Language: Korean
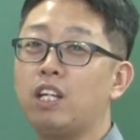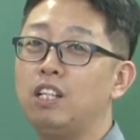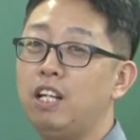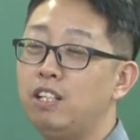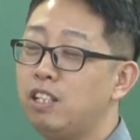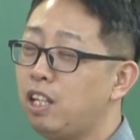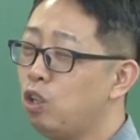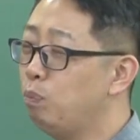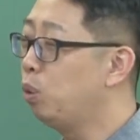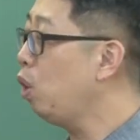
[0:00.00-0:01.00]
얘기를 했는데
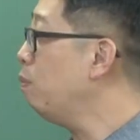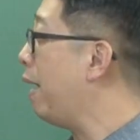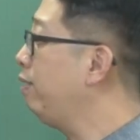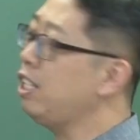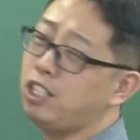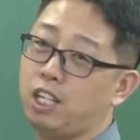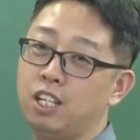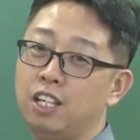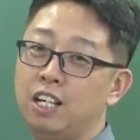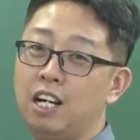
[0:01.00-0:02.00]
이걸 못 외우면 안 되지.